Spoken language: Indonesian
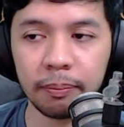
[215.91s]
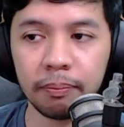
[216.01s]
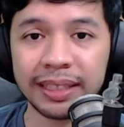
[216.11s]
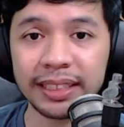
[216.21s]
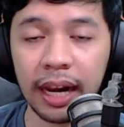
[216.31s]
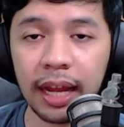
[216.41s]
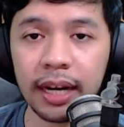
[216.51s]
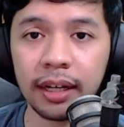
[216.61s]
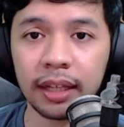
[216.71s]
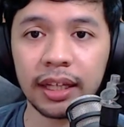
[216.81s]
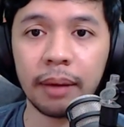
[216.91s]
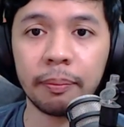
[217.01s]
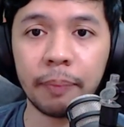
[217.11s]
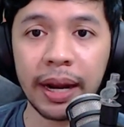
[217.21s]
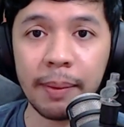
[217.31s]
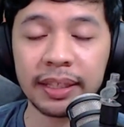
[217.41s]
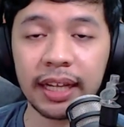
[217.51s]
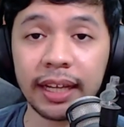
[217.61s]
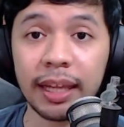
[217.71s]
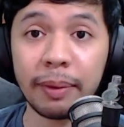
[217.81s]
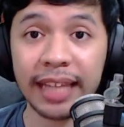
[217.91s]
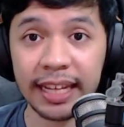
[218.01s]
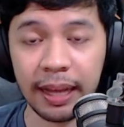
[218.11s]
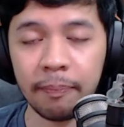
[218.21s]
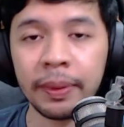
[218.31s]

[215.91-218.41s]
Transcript: masalah dan ketika ada masalah kita bertanya.